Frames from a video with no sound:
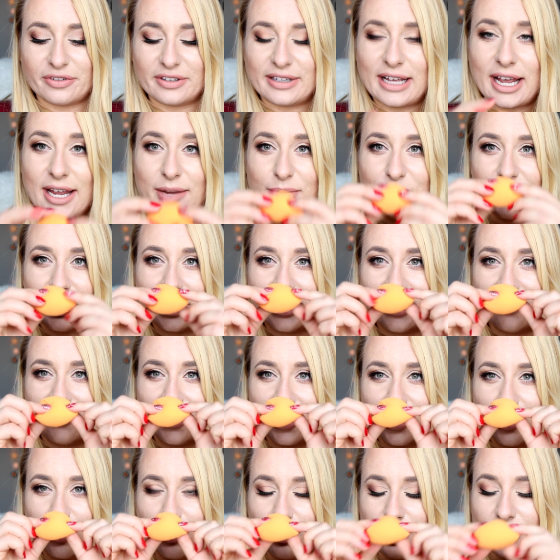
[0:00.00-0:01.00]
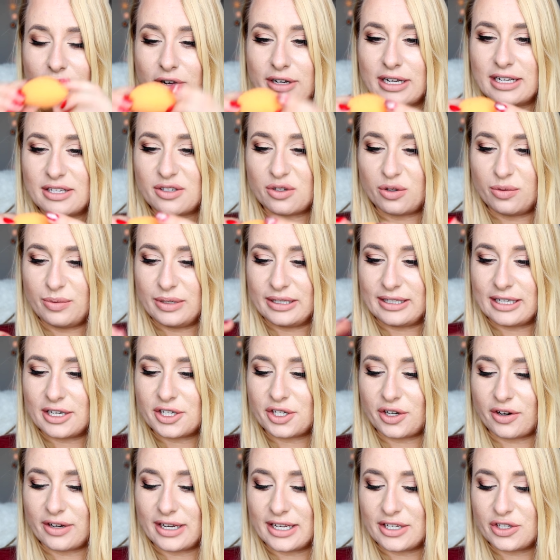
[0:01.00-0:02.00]
Wydaje mi się na wierzchu, że ona jest
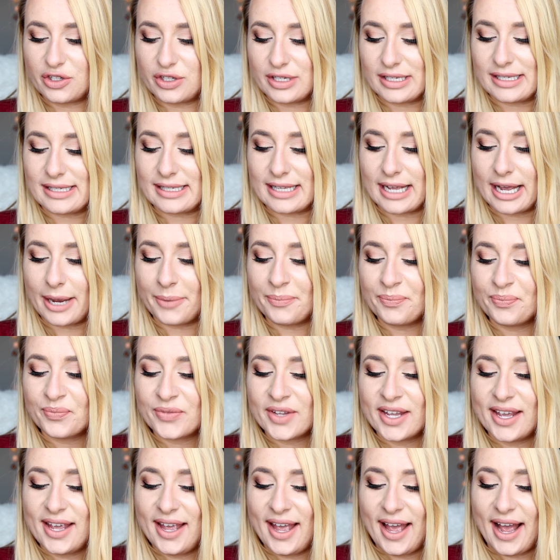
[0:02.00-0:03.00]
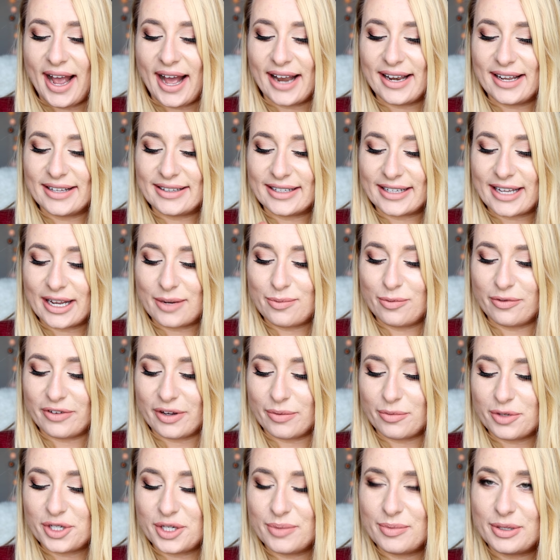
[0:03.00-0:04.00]
umyta, że ona jest czysta, ale tak jak
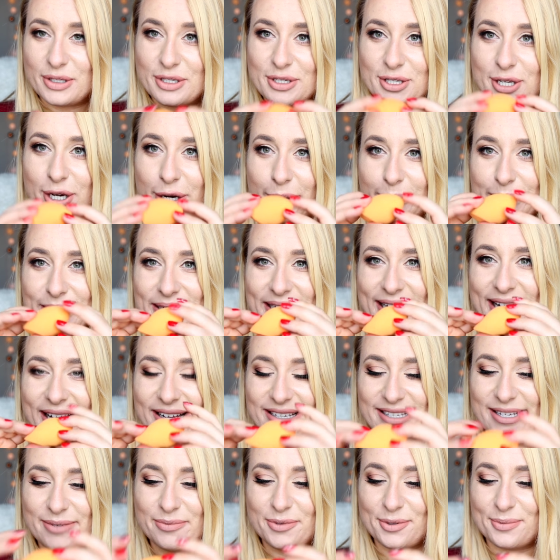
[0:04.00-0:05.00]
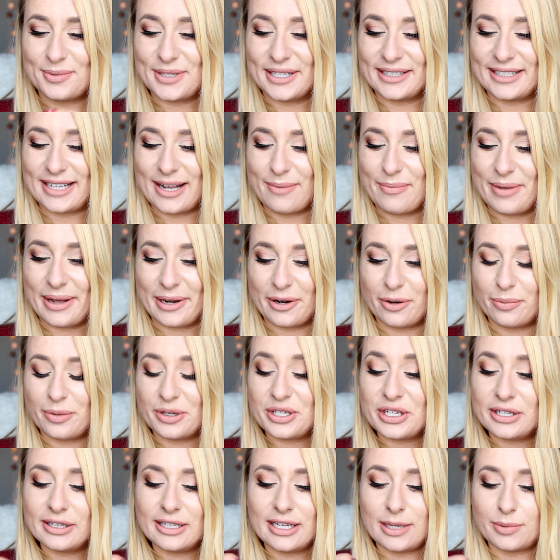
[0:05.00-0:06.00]
mówię, musimy to zrobić razem tu przed kamerą,
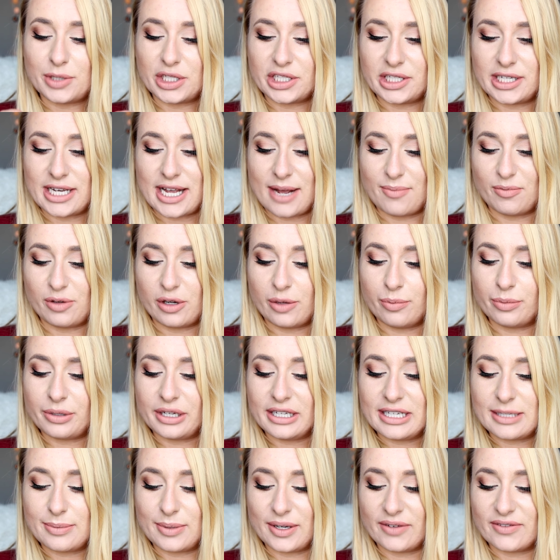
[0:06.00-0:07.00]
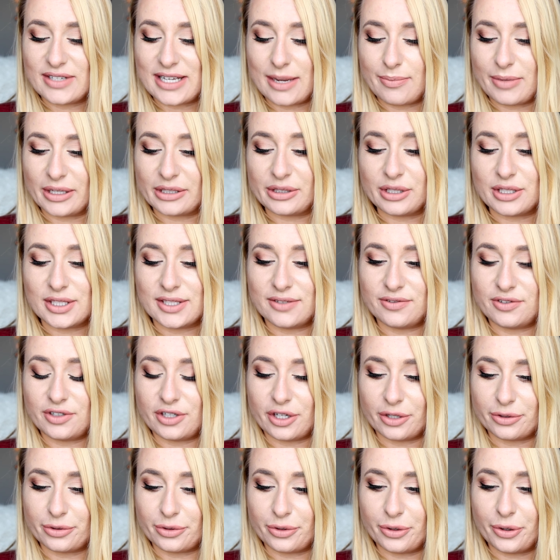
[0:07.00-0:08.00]
bo nigdy nie przecinałam gąbki, nie sprawdzam jak to jest w
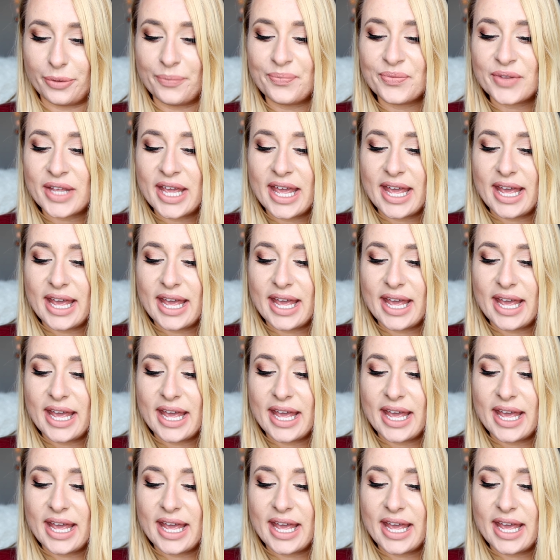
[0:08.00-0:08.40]
środku.